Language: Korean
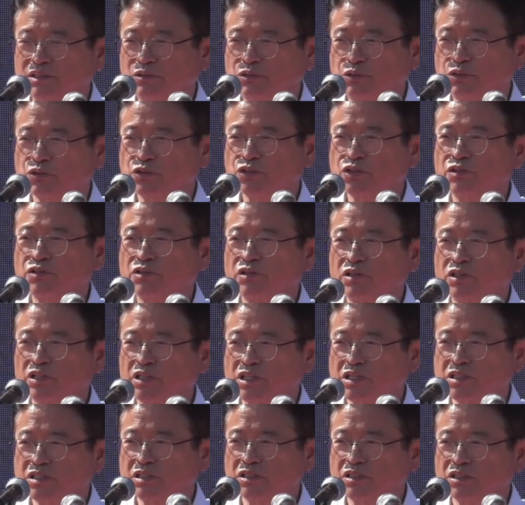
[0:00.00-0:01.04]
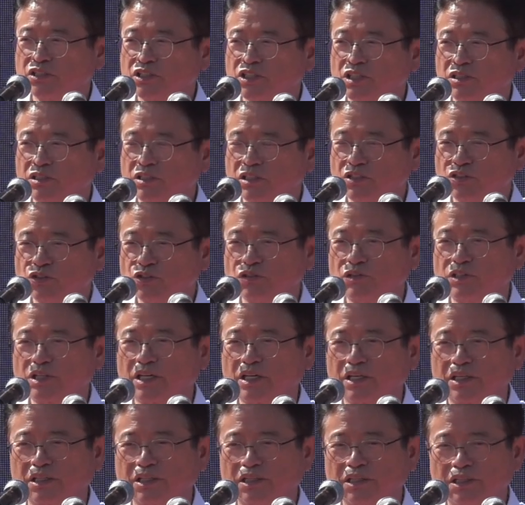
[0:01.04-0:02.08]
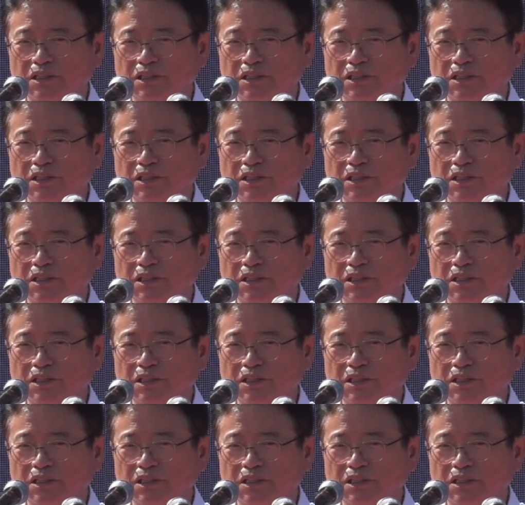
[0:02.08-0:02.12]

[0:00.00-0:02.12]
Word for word: 후손들을 위해서는 천년주택,